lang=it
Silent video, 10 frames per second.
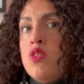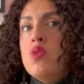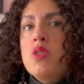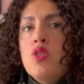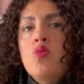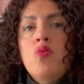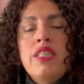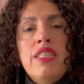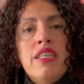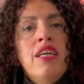di questo
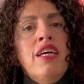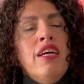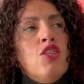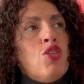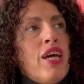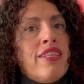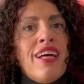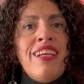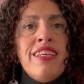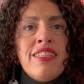lunedì, cioè
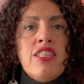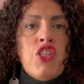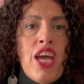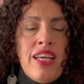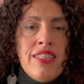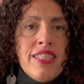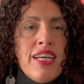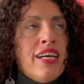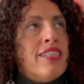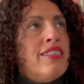
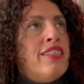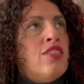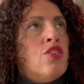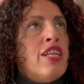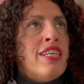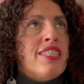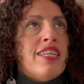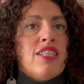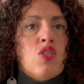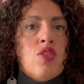dall'esigenza di non
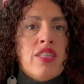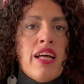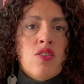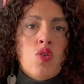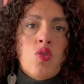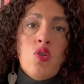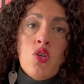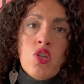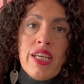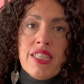essere soltanto
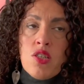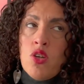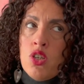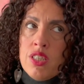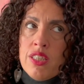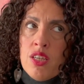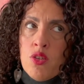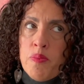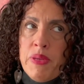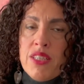coloro che
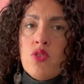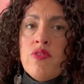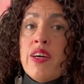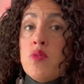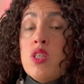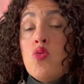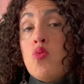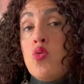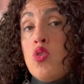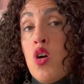ascoltano per trovare una
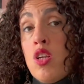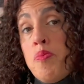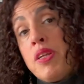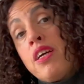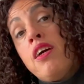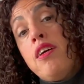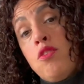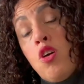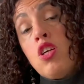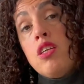soluzione, perché
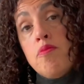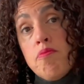noi